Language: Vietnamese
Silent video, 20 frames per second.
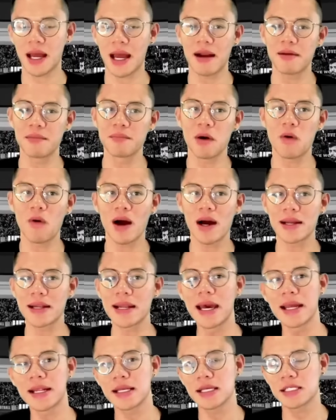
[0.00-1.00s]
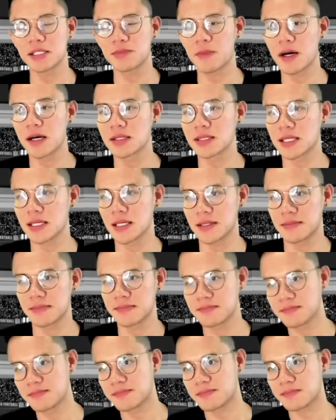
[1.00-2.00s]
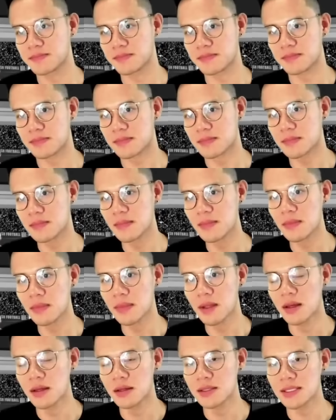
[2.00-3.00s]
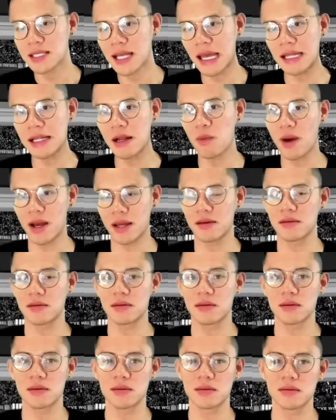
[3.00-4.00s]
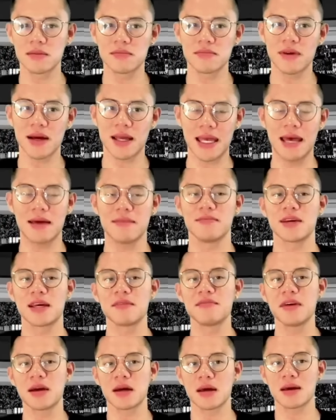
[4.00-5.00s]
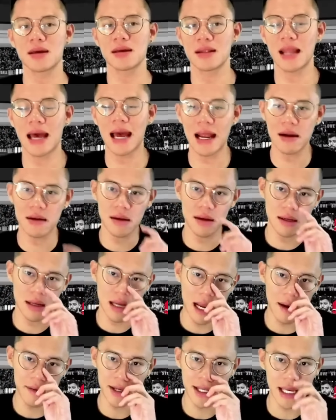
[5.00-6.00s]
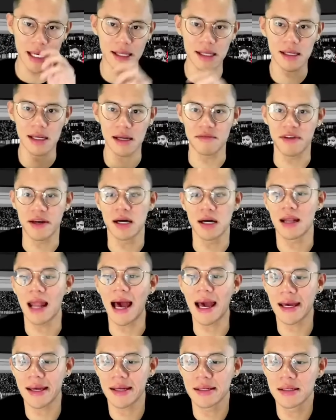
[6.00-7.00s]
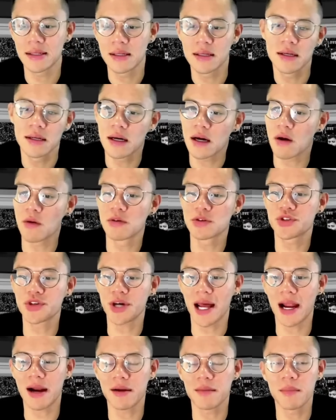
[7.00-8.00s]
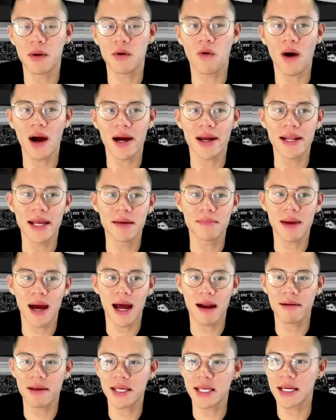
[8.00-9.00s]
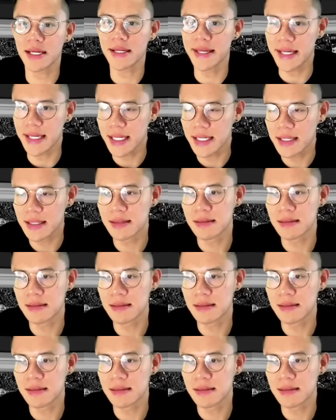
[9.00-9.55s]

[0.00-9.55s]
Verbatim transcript: Harry Maguire đến ấy, Spurs ấy sẽ đồng hành và kèm với cái việc ấy là Harry, Harry Kane cần phải ở lại. Không có chuyện Harry Maguire đến mà Harry kia đi.